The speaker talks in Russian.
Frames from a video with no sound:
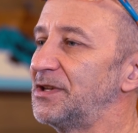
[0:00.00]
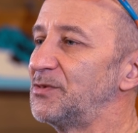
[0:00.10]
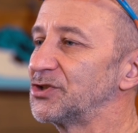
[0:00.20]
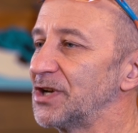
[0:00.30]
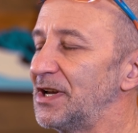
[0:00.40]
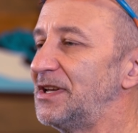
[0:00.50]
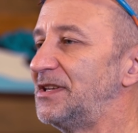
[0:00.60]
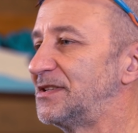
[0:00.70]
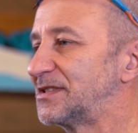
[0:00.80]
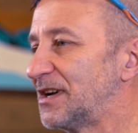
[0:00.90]
не мешая и
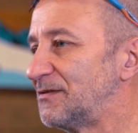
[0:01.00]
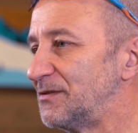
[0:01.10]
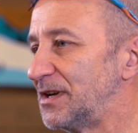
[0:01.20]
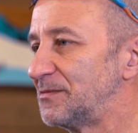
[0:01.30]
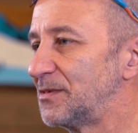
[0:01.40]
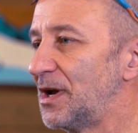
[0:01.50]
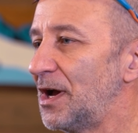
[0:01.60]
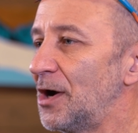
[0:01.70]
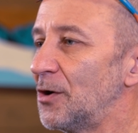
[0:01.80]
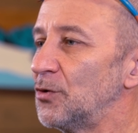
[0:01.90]
не сдавливая.
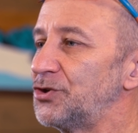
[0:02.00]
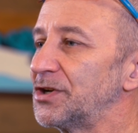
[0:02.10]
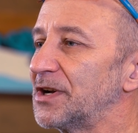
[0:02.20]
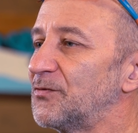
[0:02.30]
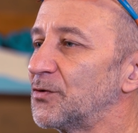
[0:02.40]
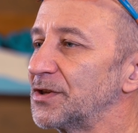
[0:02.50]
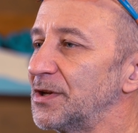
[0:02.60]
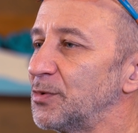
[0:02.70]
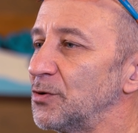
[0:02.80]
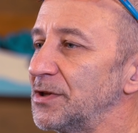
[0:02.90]
Очень
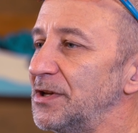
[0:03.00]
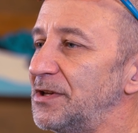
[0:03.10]
комфортное, плотное,